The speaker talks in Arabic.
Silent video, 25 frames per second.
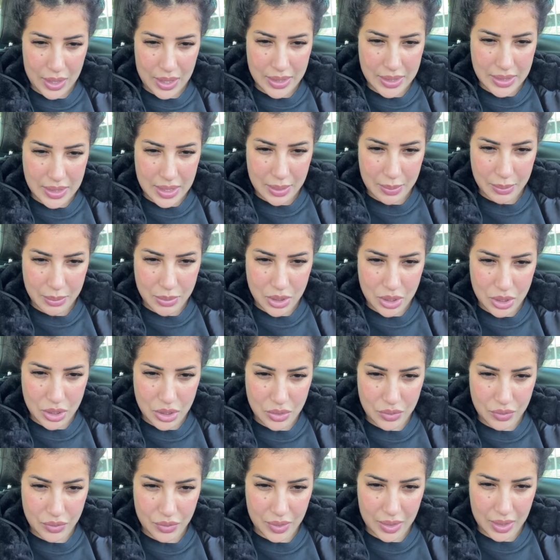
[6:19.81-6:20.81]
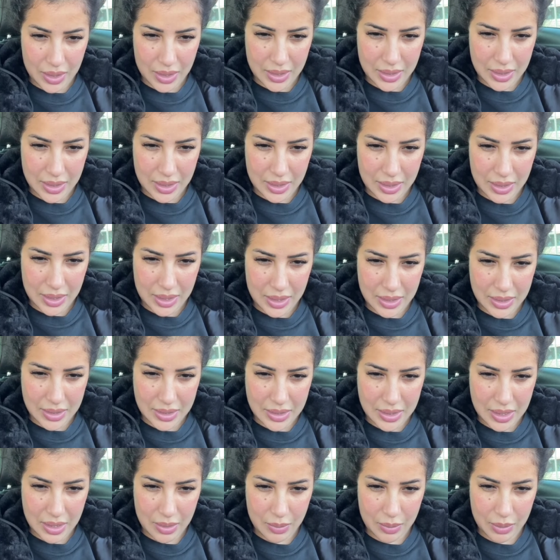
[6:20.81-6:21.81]
واحد صاحبتي شفرات ليا
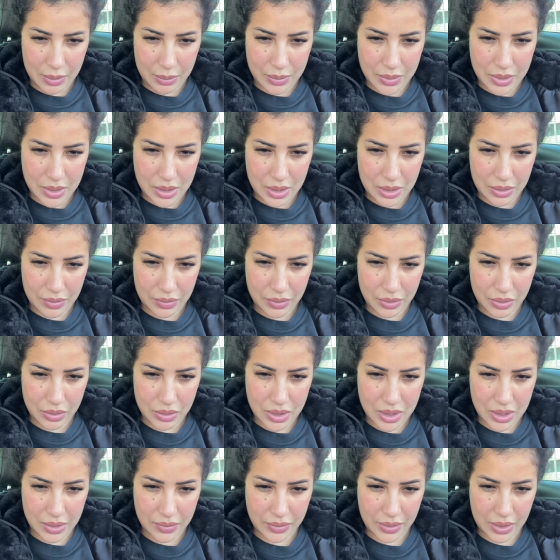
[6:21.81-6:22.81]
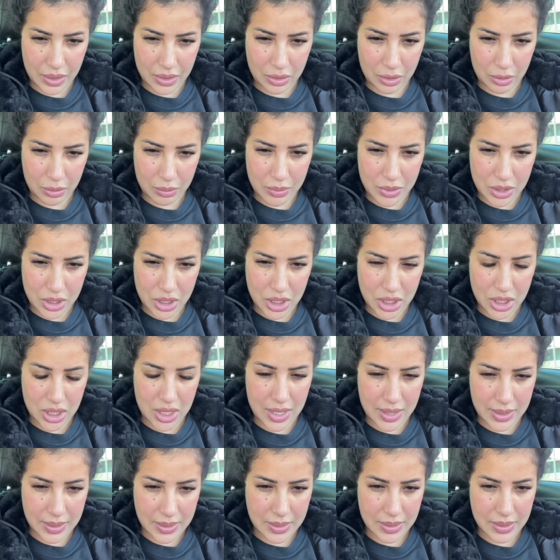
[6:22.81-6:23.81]
تصاور من التليفون وصيفطاتهم
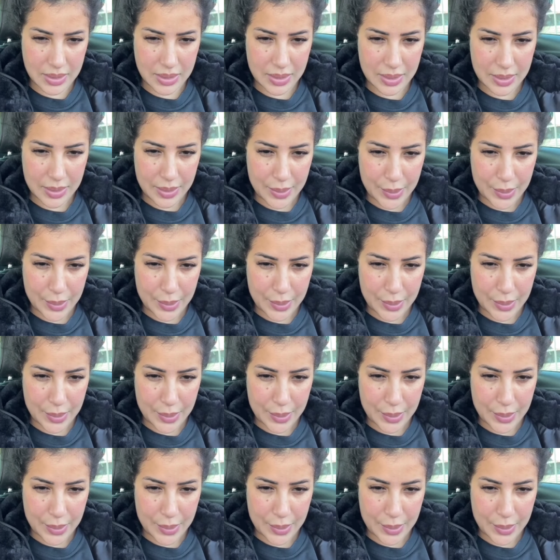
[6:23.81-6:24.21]
لشي ناس